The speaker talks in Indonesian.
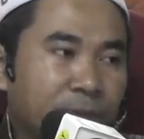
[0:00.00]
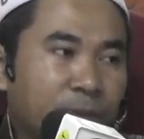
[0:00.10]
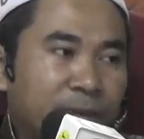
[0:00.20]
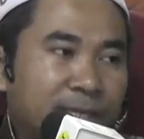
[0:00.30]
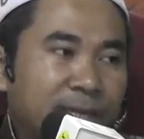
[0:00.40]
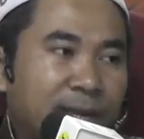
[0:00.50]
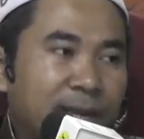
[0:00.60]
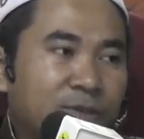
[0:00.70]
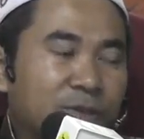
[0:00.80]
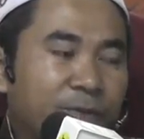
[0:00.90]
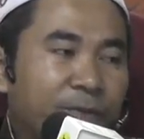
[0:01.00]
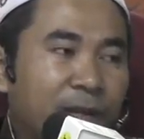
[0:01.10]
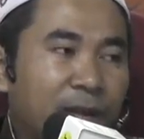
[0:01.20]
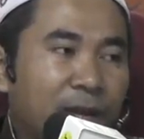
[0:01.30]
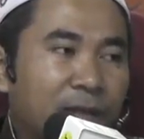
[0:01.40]
Wasalasun
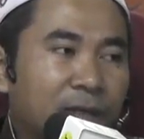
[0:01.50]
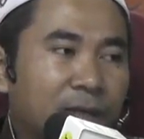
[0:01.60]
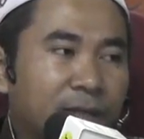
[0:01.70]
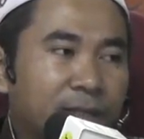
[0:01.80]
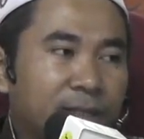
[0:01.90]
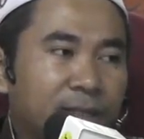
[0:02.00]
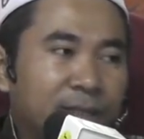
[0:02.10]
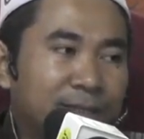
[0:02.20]
fil akhirati